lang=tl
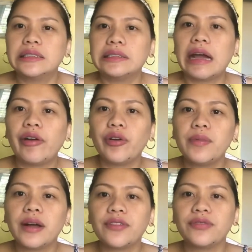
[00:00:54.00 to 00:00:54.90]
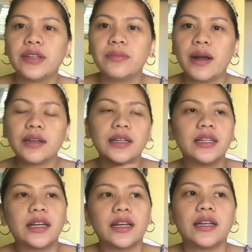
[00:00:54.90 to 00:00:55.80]
na ako'y mga feedback nga
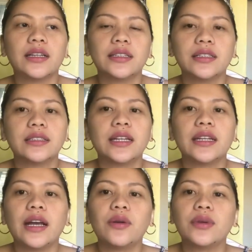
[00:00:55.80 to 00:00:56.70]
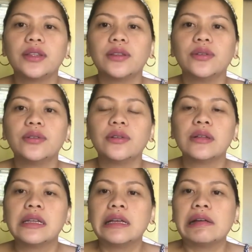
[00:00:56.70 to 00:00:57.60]
na nadawat no
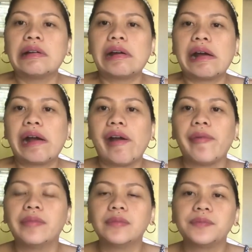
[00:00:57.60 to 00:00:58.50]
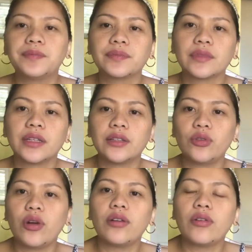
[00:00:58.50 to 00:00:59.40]
um
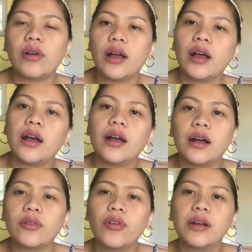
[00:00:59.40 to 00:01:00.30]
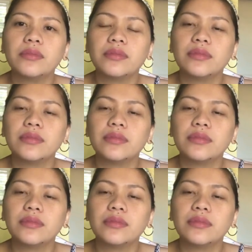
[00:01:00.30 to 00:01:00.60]
katong ako, uh, ako ang